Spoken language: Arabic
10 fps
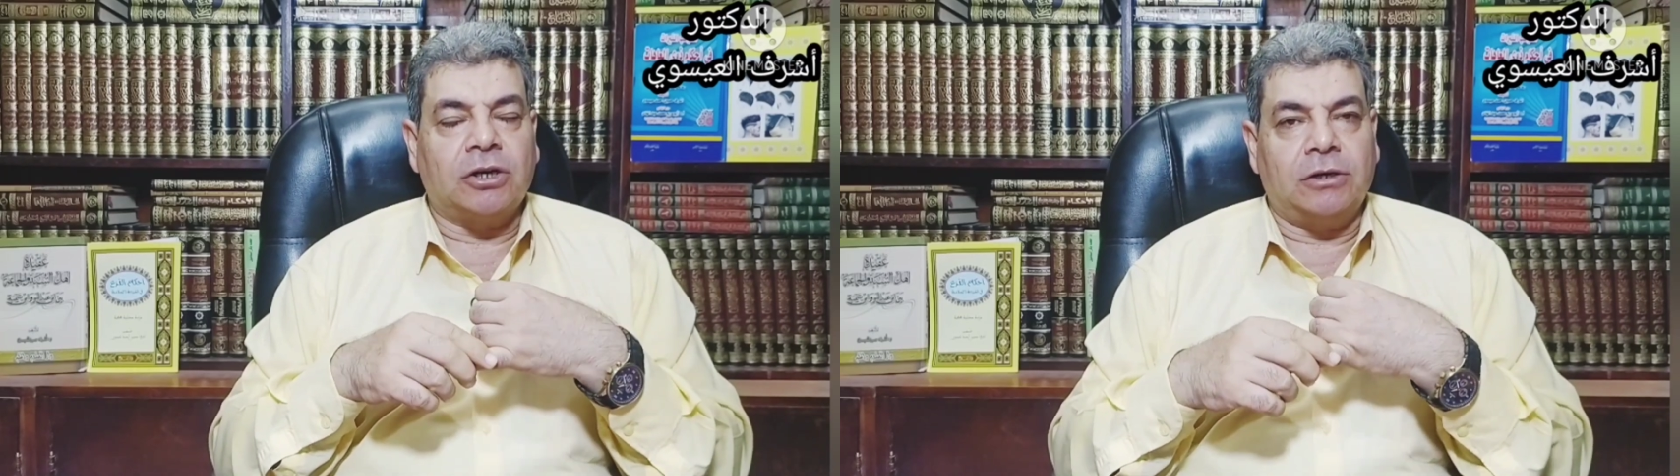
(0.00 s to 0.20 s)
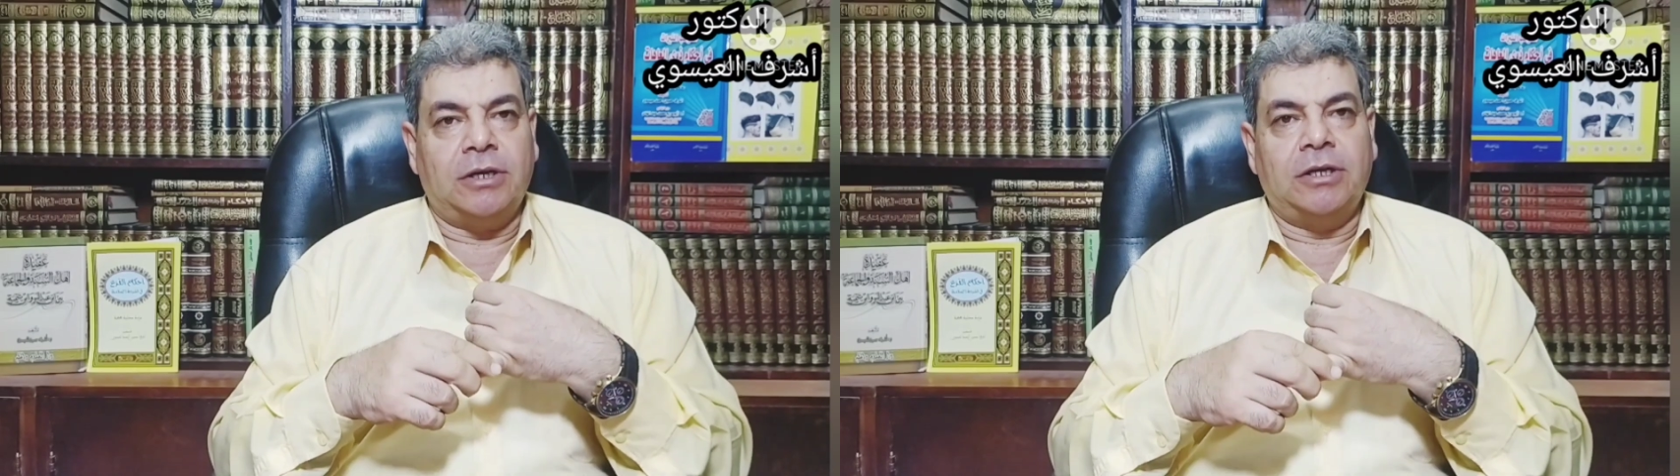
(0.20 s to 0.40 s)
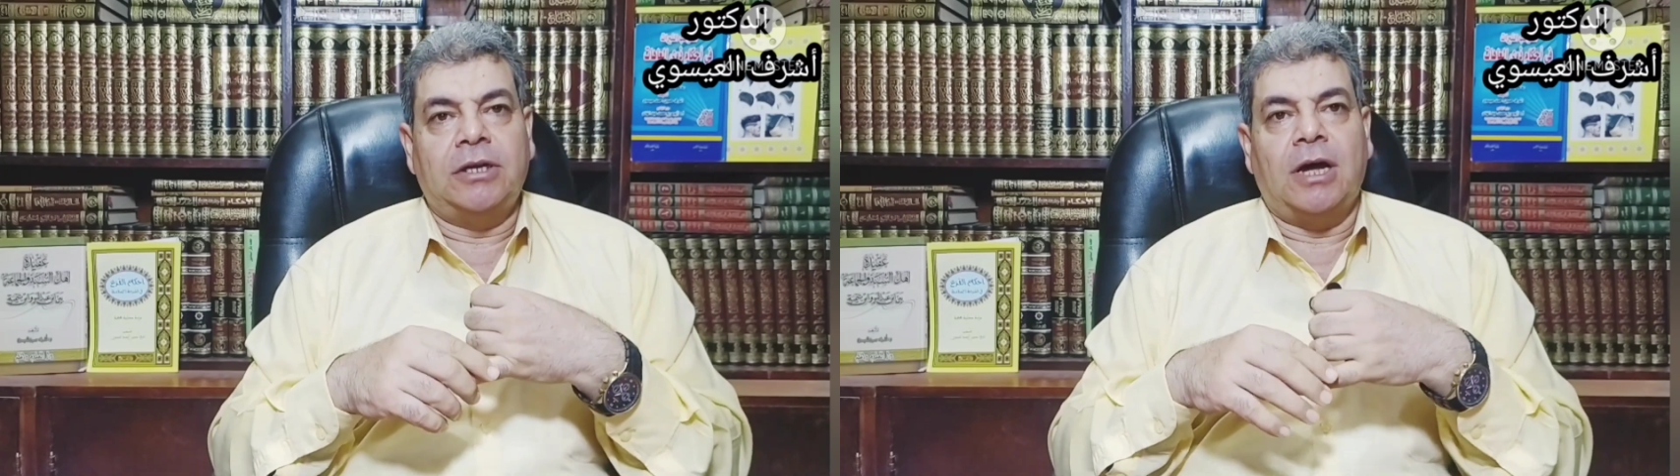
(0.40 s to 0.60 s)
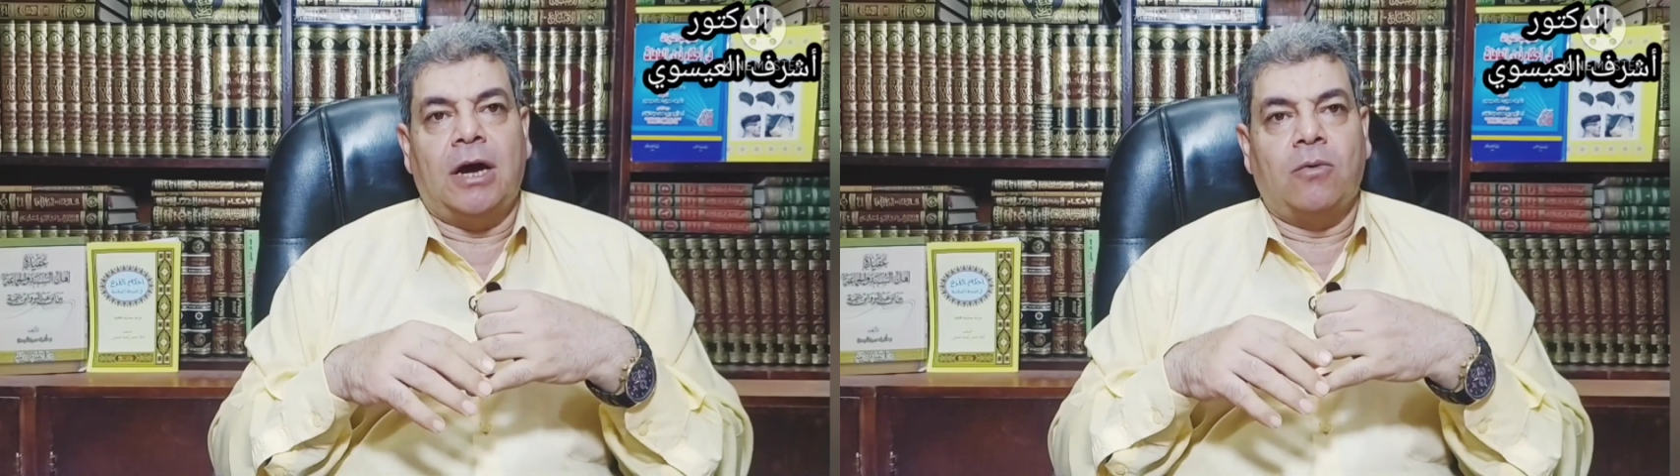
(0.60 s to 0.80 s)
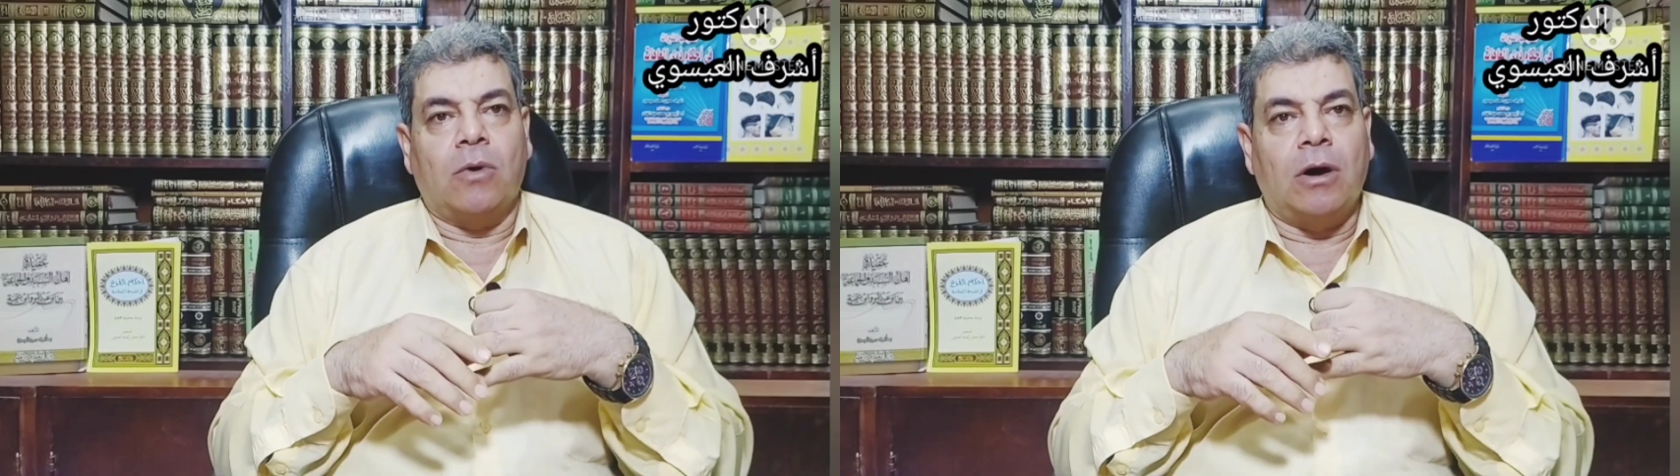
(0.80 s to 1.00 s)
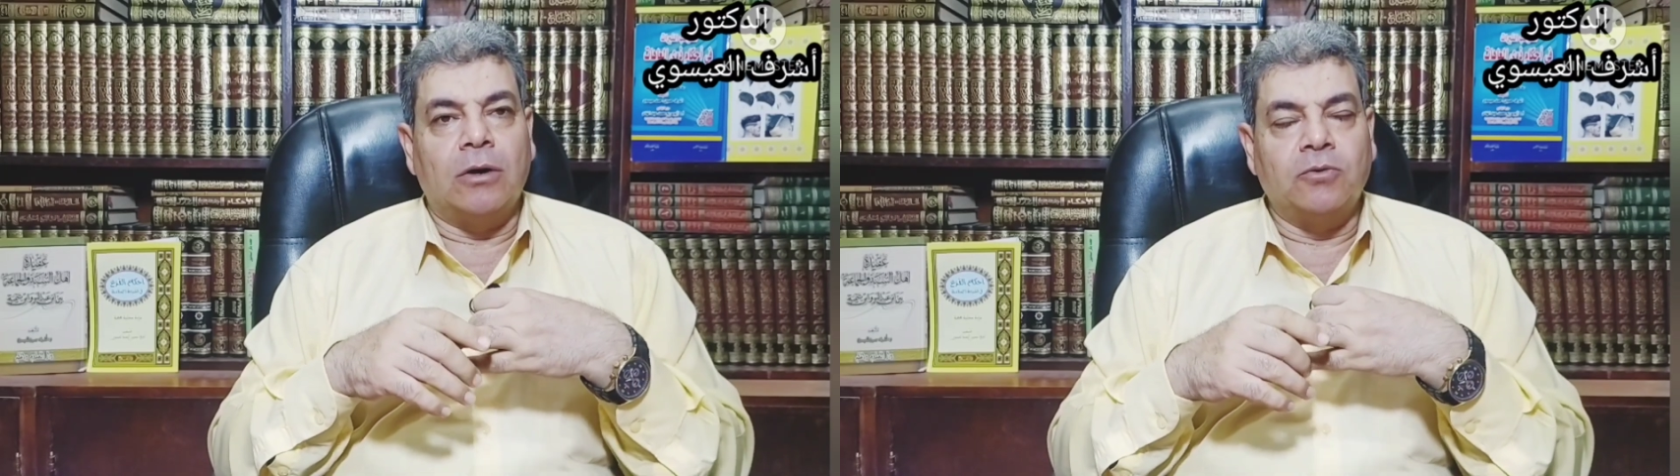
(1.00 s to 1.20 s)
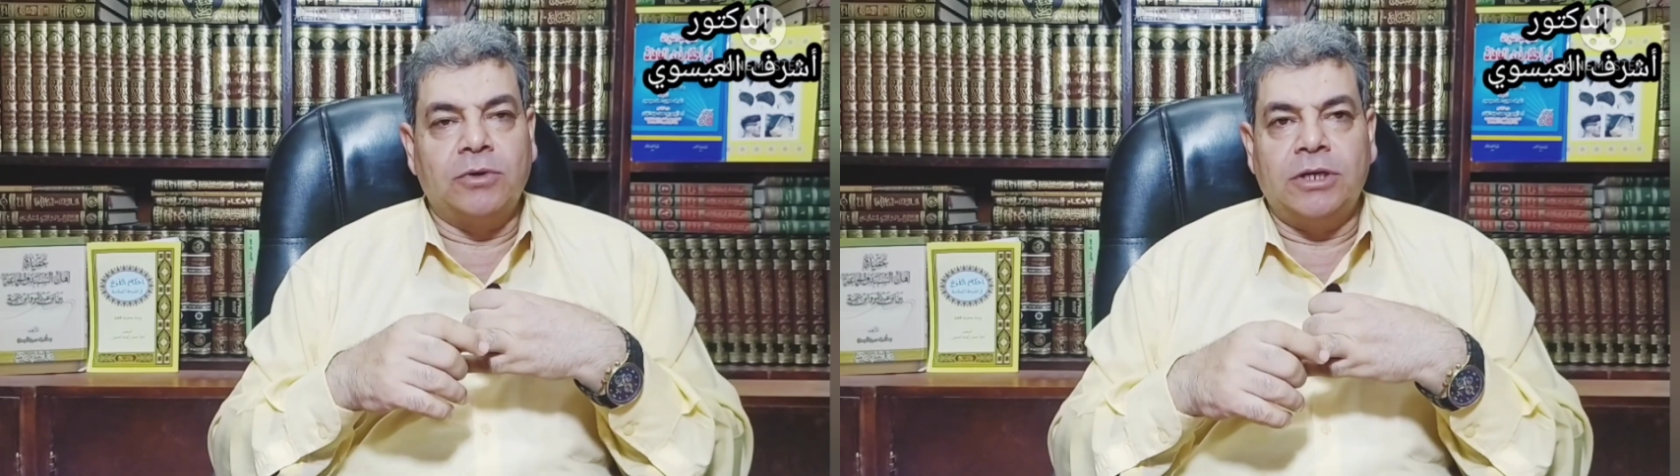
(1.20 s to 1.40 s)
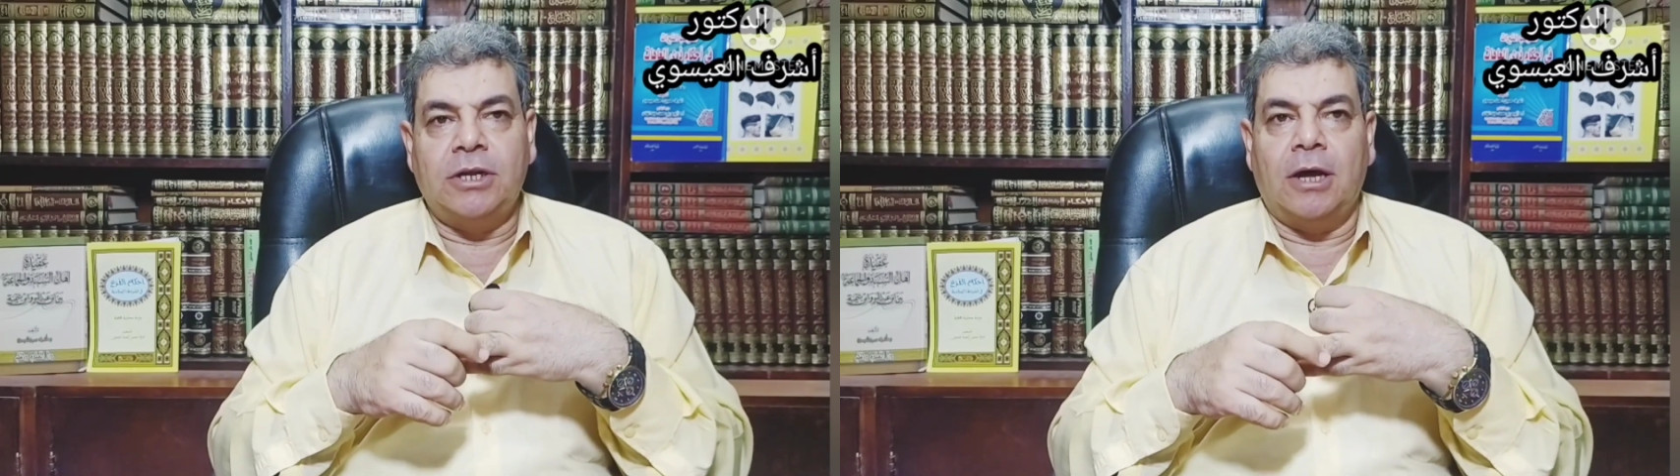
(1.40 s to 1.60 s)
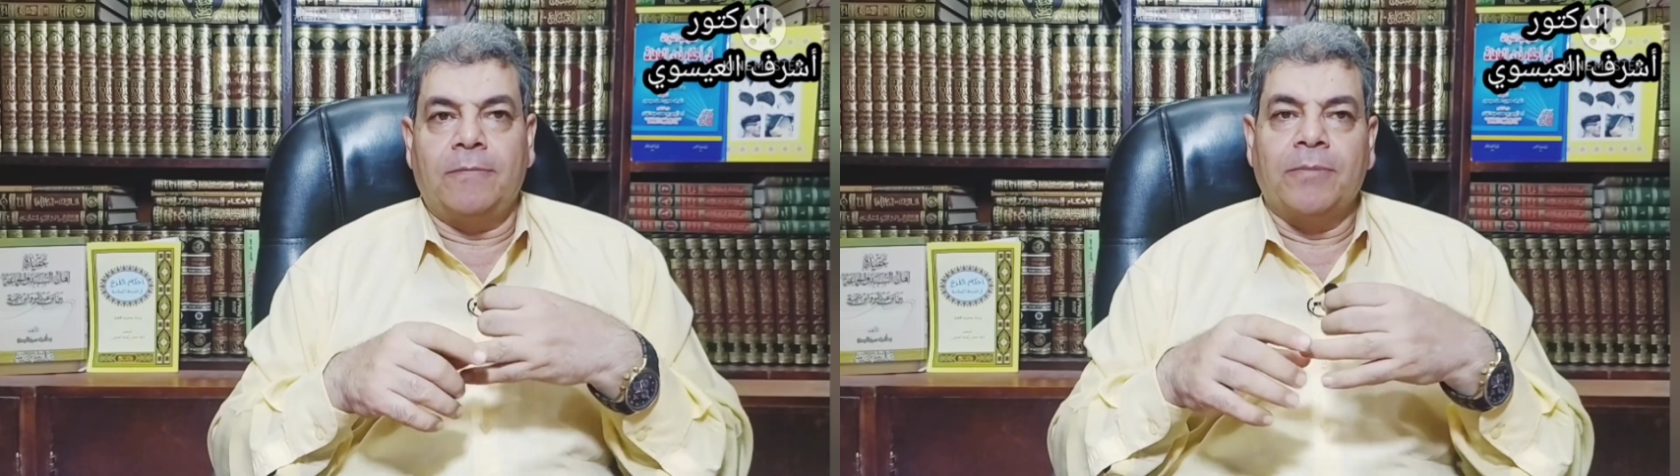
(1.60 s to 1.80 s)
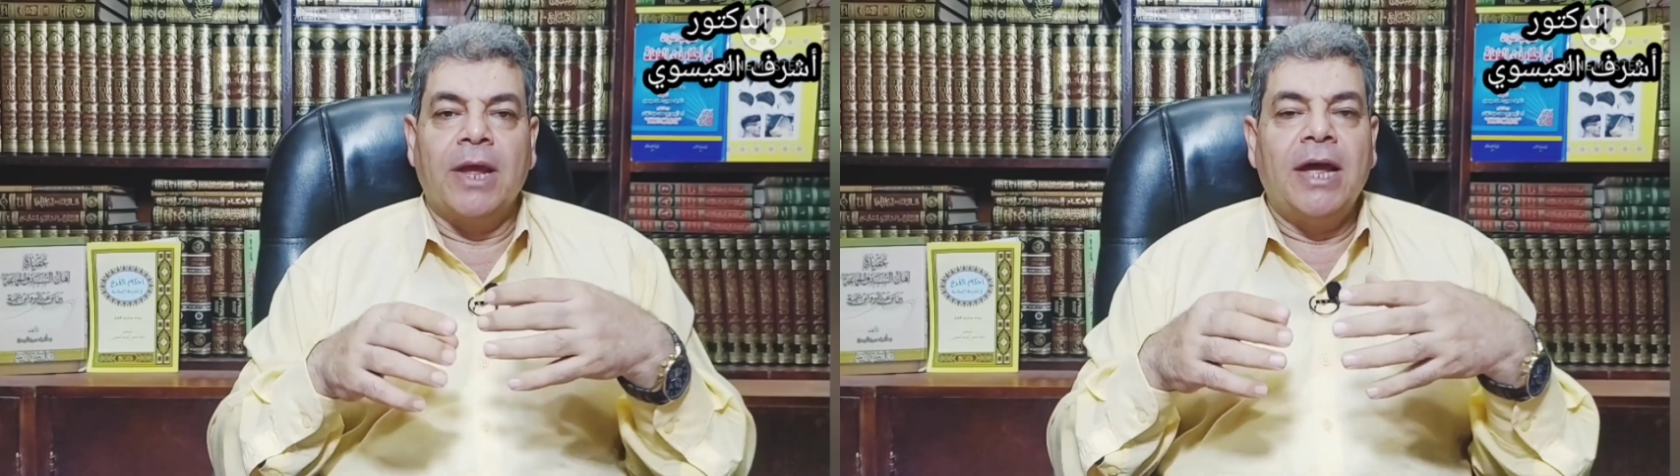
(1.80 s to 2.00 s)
شرعية أو قانونية